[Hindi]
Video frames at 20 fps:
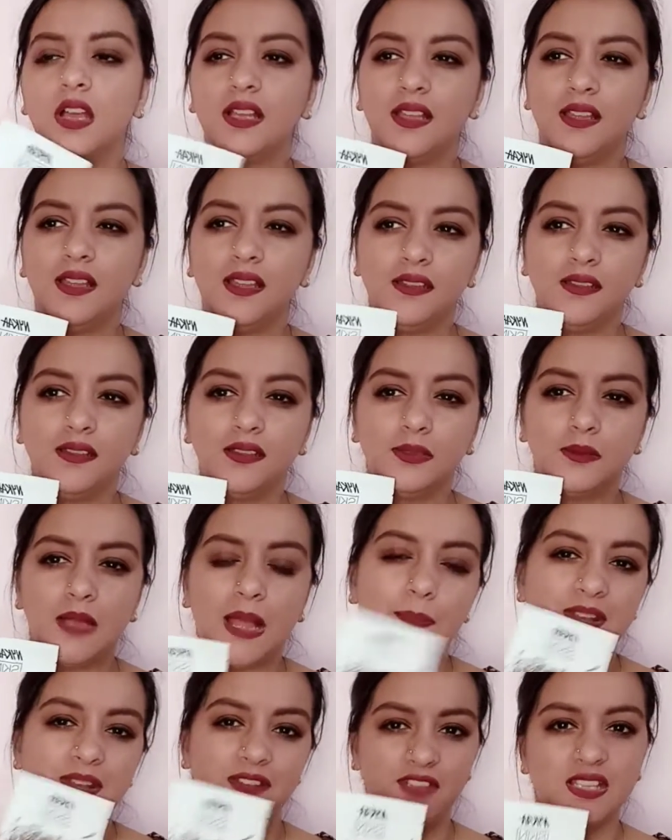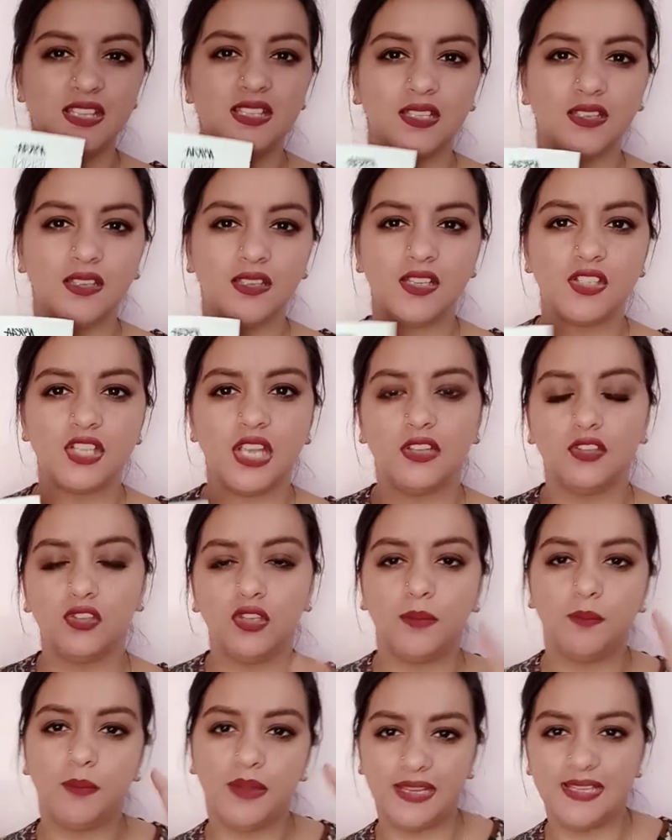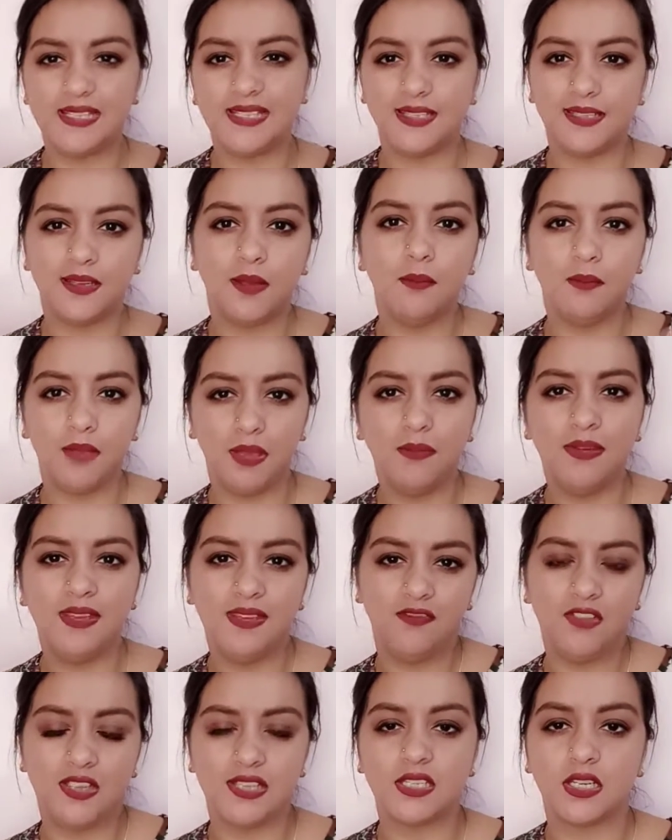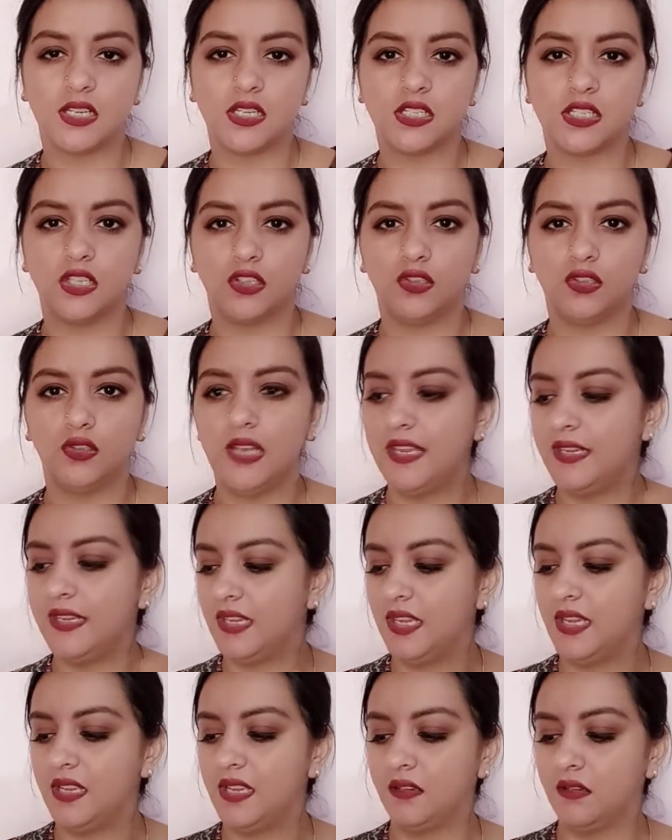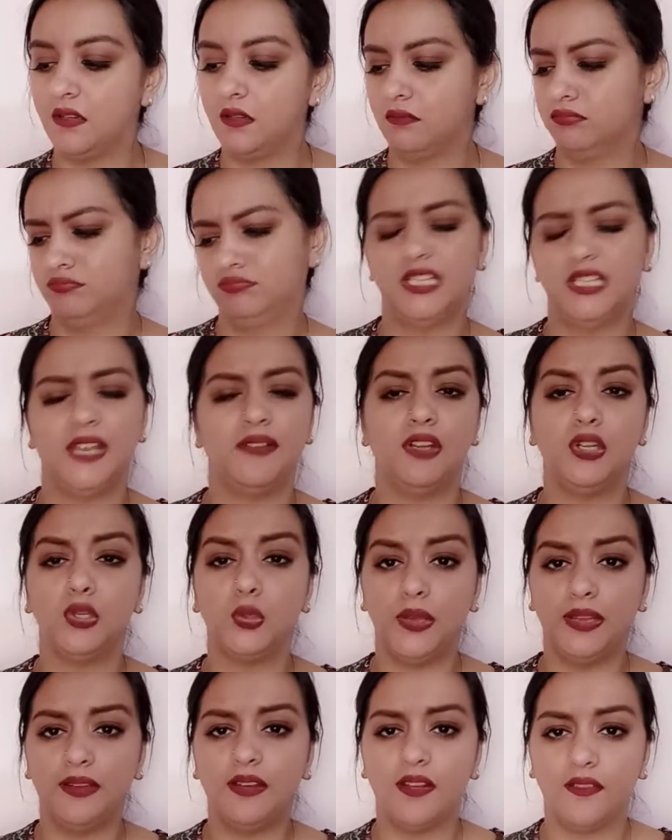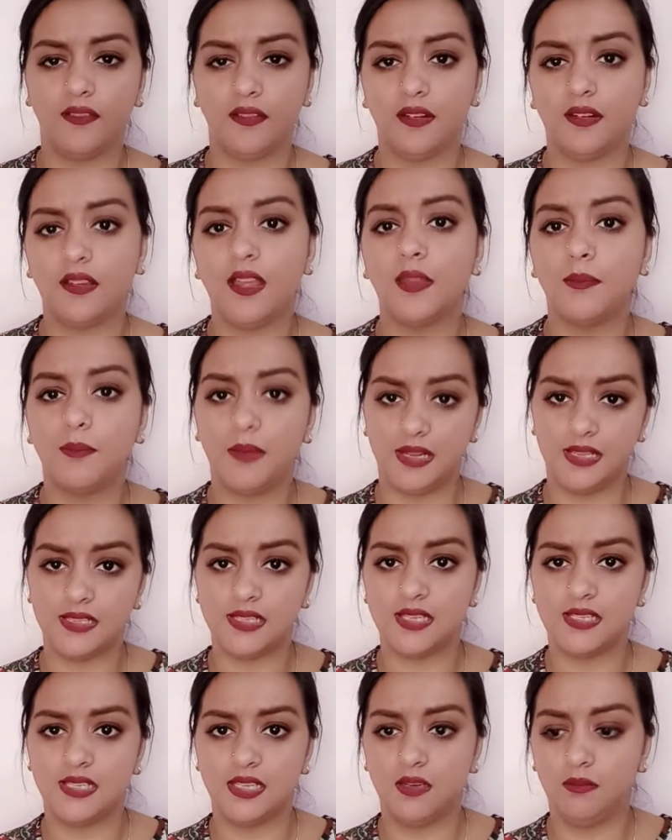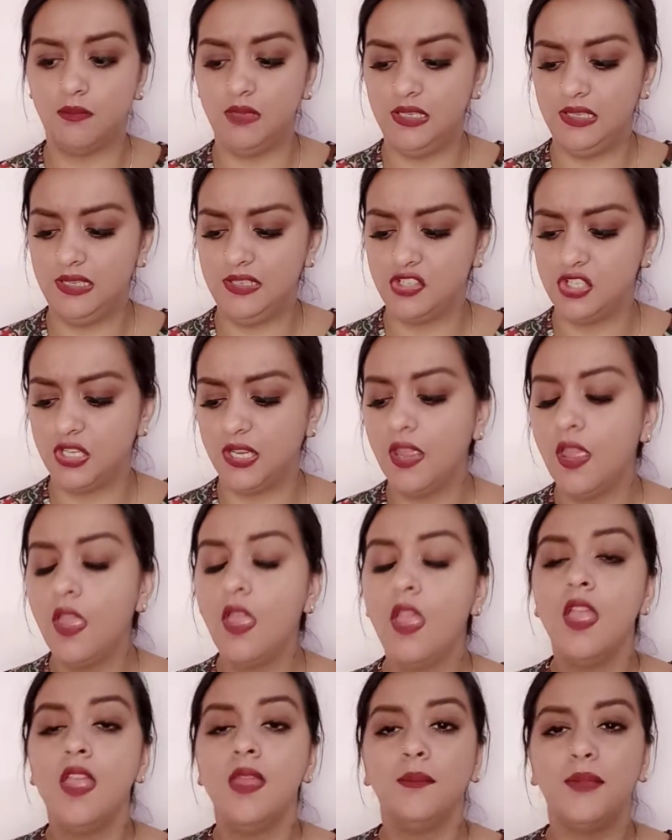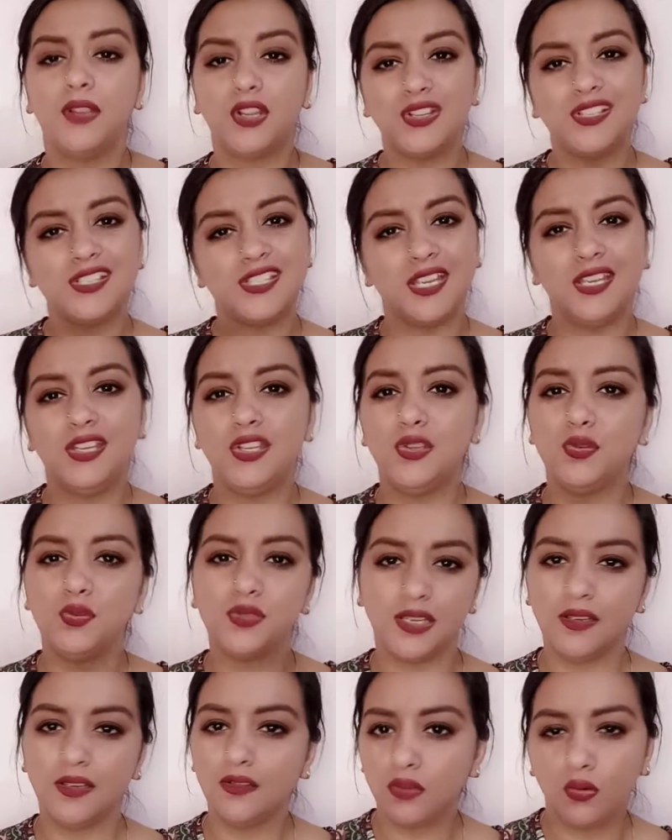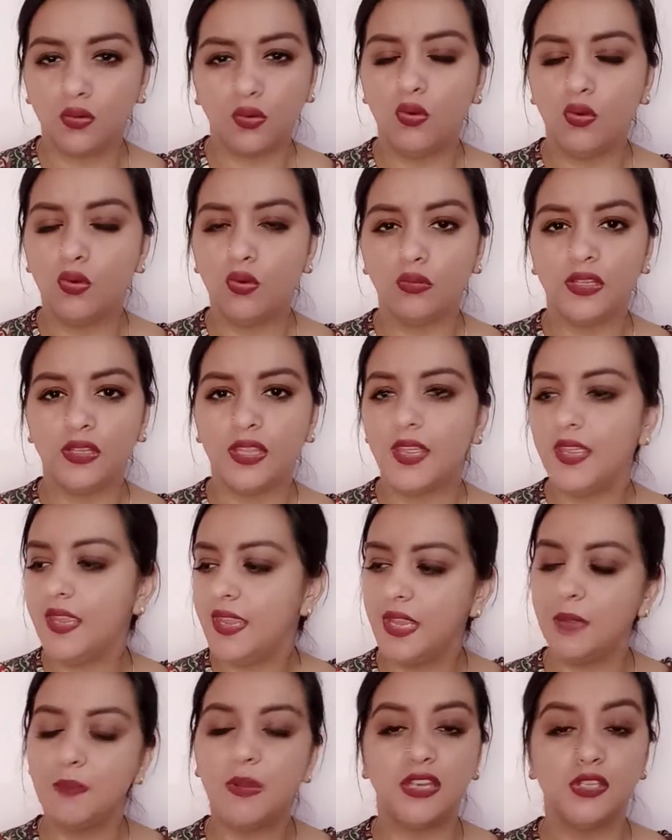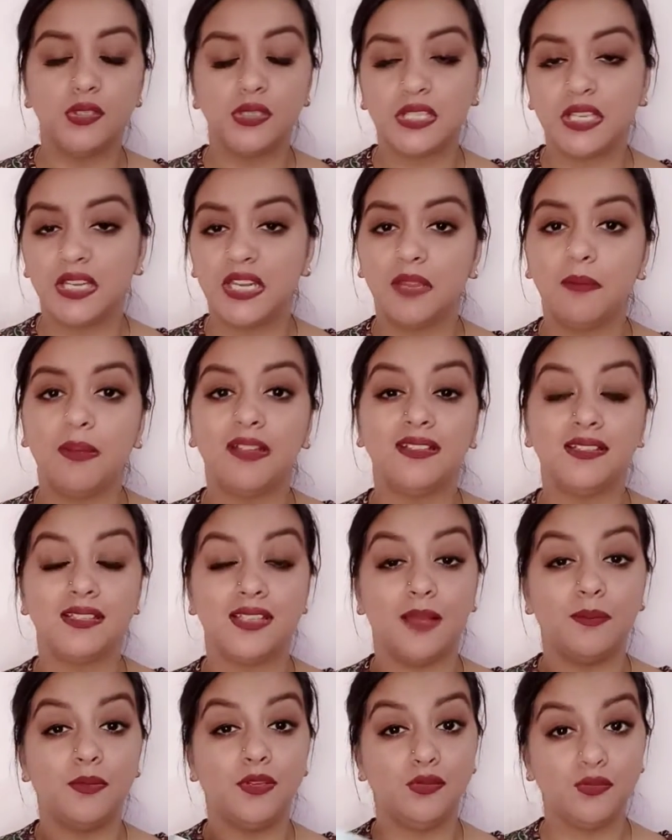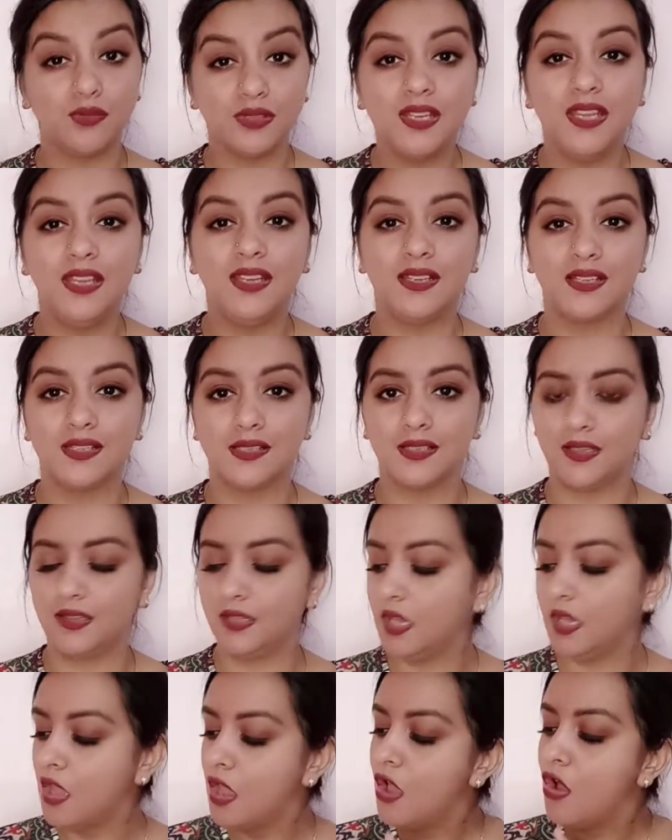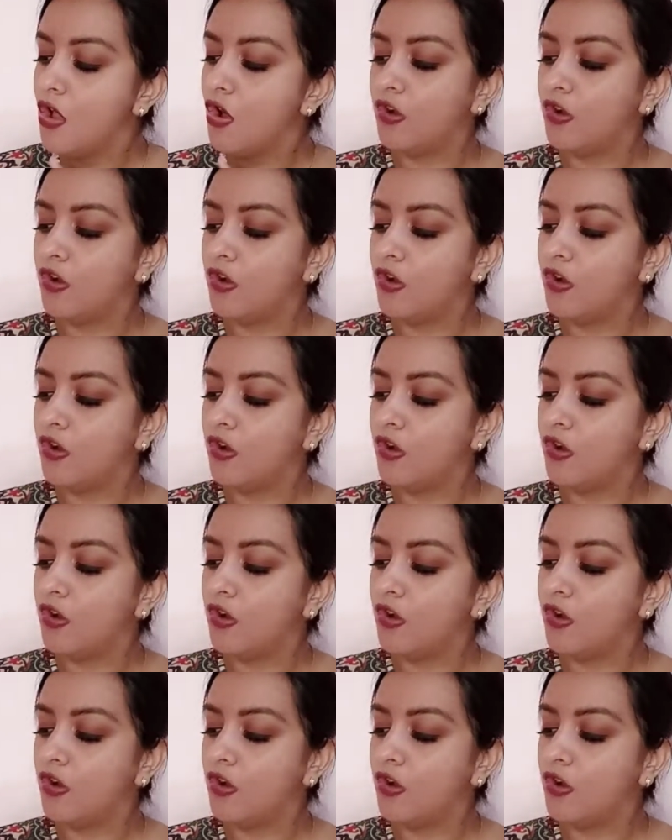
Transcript: अगर आप इन्वेस्ट करना चाहते हो एक बड़े सिरम में भी इन्वेस्ट कर सकते हो लाइक एक सेवन टू एट हंड्रेड का एक बड़ा सा सिरम ले लीजिए बिकॉज ये यूज एंड थ्रो होते हैं एक बार यूज करने के बाद इसे आप यूज नहीं कर सकते